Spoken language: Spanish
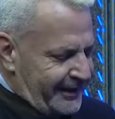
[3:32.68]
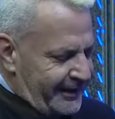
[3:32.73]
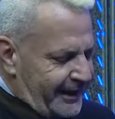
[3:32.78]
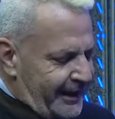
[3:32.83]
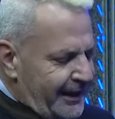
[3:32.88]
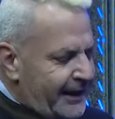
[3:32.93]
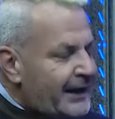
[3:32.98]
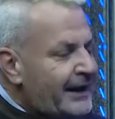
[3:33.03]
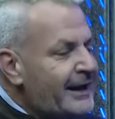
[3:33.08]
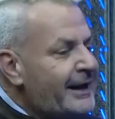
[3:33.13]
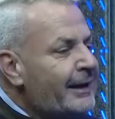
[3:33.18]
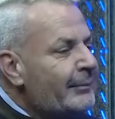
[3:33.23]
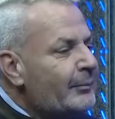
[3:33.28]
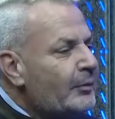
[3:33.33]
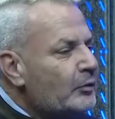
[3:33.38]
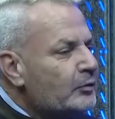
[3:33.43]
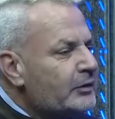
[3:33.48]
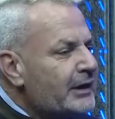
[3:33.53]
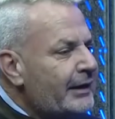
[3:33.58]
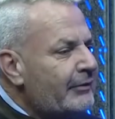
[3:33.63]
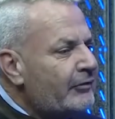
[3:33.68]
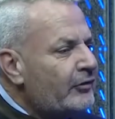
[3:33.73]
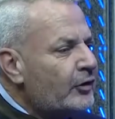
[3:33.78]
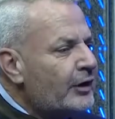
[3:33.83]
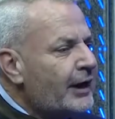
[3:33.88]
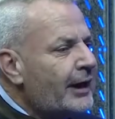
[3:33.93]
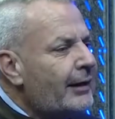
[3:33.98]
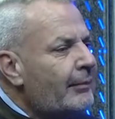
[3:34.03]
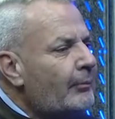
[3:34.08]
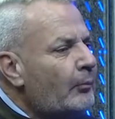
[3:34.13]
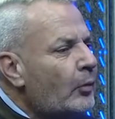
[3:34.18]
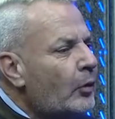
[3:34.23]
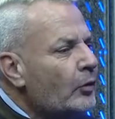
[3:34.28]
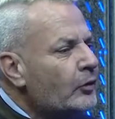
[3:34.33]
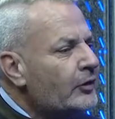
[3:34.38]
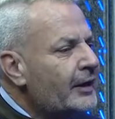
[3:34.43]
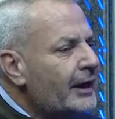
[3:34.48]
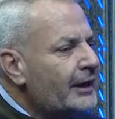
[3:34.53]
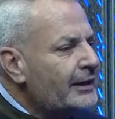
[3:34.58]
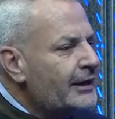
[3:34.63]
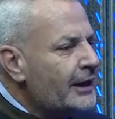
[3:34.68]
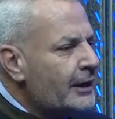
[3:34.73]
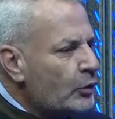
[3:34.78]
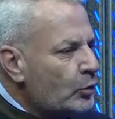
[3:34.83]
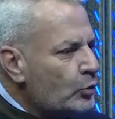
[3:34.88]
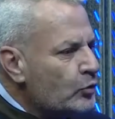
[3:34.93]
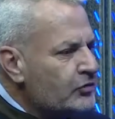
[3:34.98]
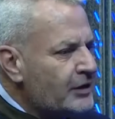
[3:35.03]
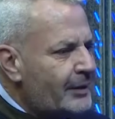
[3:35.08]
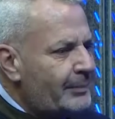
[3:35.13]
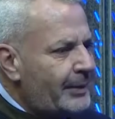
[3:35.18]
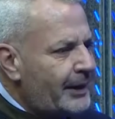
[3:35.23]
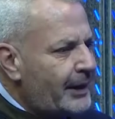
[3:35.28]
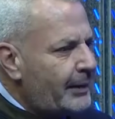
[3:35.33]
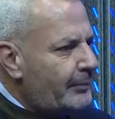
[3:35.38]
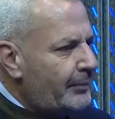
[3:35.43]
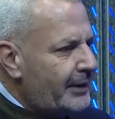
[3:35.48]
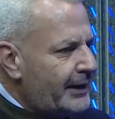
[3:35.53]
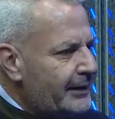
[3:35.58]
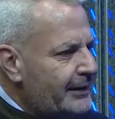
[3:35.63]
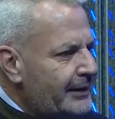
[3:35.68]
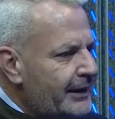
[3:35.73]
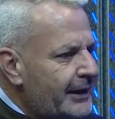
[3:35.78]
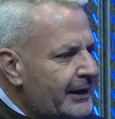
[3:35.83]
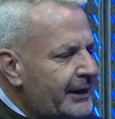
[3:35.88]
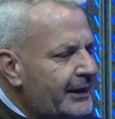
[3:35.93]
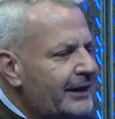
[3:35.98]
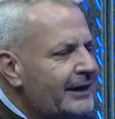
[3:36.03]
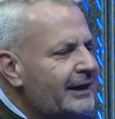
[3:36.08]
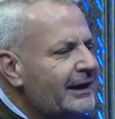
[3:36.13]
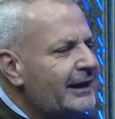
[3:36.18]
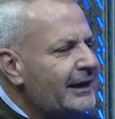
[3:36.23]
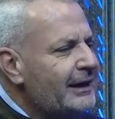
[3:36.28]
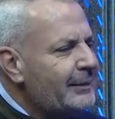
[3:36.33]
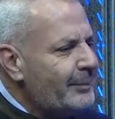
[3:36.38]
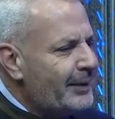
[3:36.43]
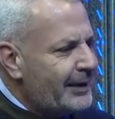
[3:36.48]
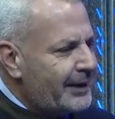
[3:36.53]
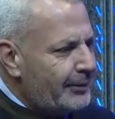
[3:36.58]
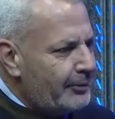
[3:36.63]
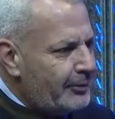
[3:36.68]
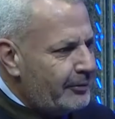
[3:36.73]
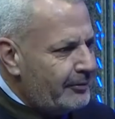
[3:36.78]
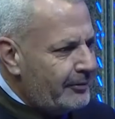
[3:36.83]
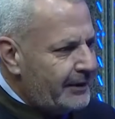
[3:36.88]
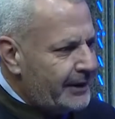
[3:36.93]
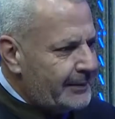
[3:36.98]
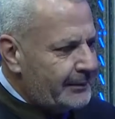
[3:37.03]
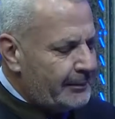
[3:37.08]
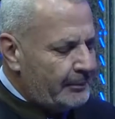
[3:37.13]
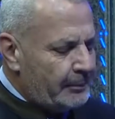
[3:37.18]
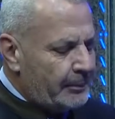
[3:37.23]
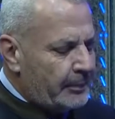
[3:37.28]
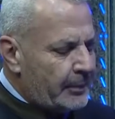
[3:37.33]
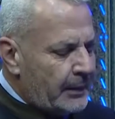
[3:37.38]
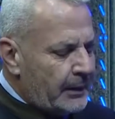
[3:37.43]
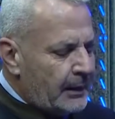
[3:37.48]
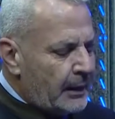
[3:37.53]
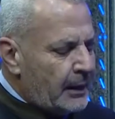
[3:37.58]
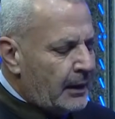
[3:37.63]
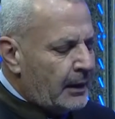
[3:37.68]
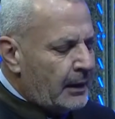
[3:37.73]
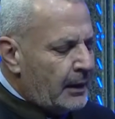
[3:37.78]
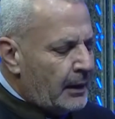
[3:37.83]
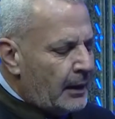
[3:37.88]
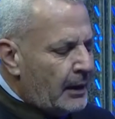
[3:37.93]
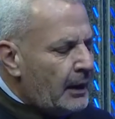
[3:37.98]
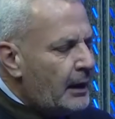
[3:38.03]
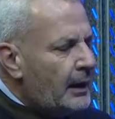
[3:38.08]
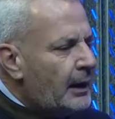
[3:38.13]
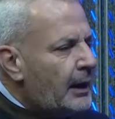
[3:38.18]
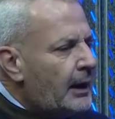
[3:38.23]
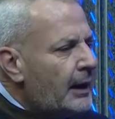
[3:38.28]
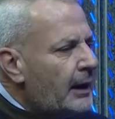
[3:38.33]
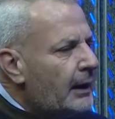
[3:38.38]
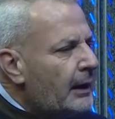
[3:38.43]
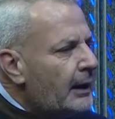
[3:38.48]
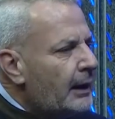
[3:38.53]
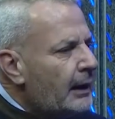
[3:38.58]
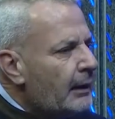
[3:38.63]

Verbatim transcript: Elegís Elegí la metáfora montaña rusa para emprender y para vivir. Eh,